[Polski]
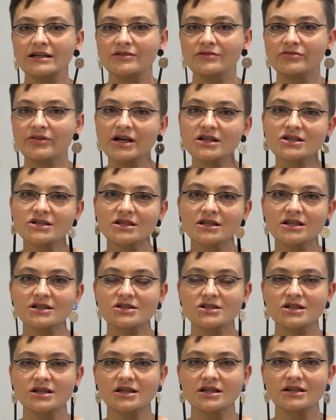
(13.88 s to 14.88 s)
Ważne,
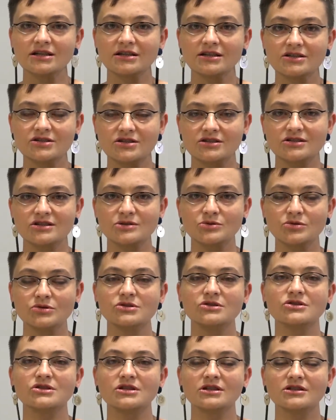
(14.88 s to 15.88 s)
że jeżeli
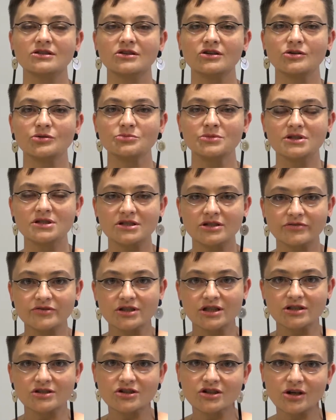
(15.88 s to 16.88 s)
zgłosisz się do
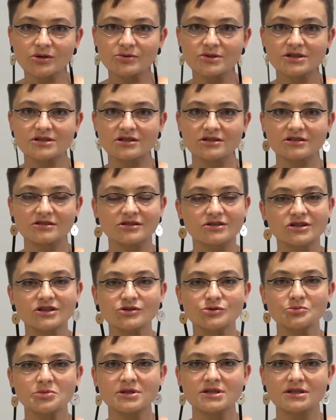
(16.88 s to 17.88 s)
Mistrzowskiej Szkoły
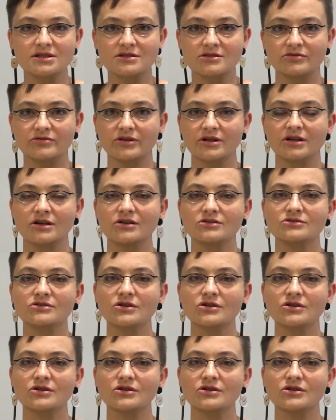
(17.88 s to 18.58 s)
Storytellingu Biznesowego,